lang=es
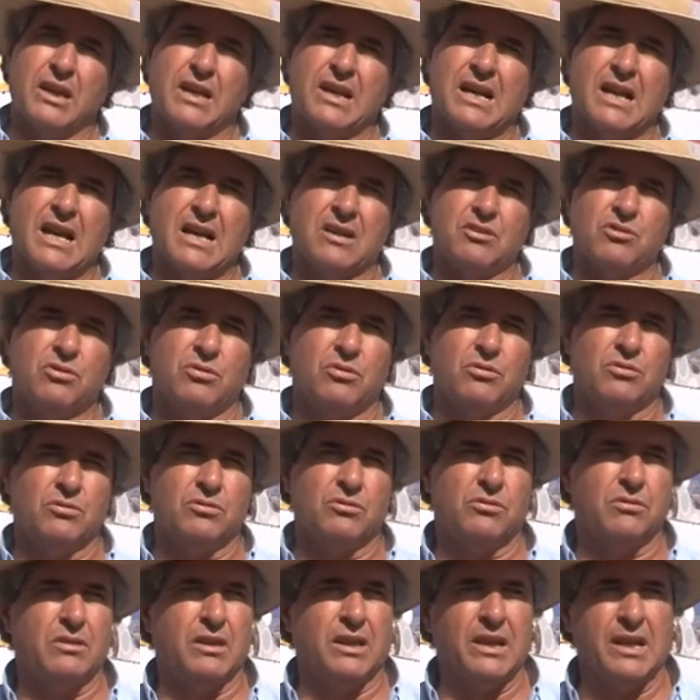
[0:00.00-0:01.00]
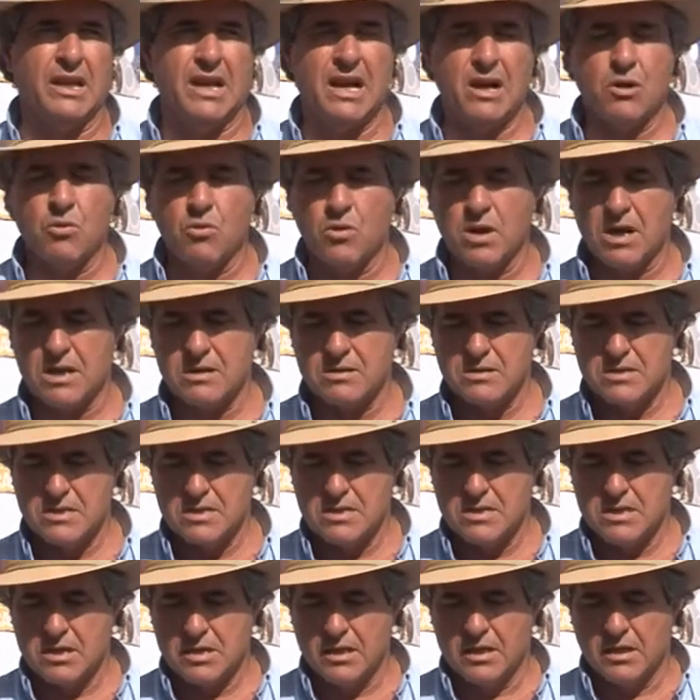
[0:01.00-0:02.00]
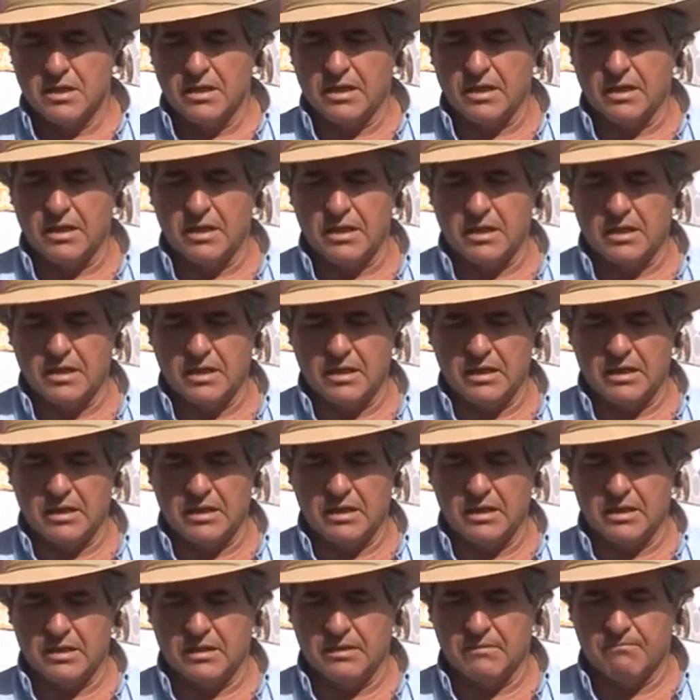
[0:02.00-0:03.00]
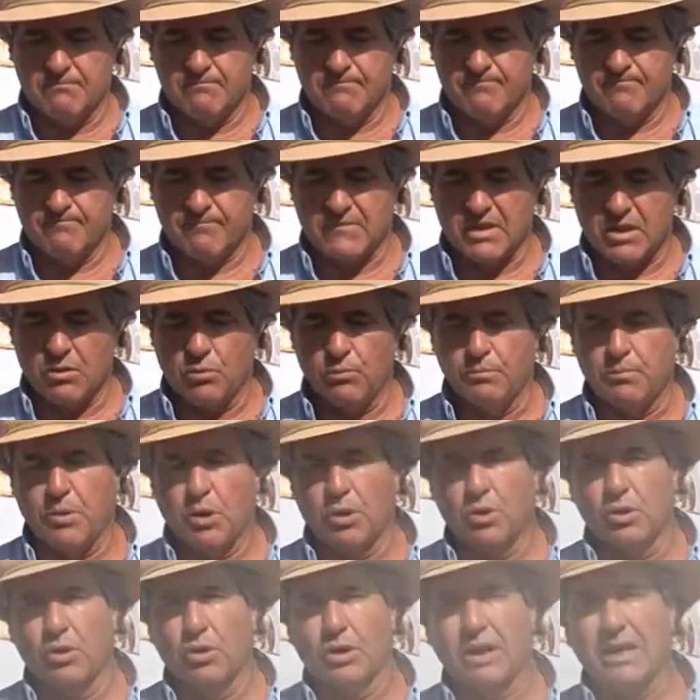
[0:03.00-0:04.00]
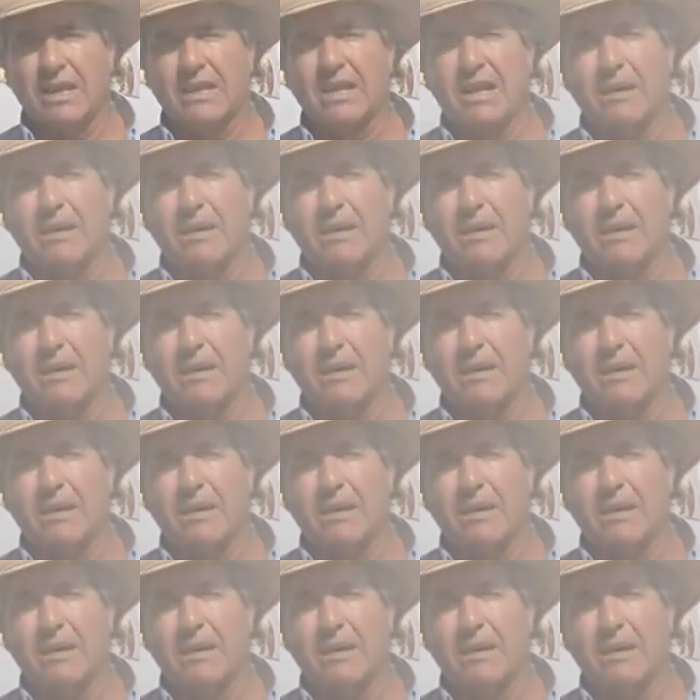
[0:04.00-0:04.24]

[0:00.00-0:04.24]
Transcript: escasos, el agua, y un poco lo que es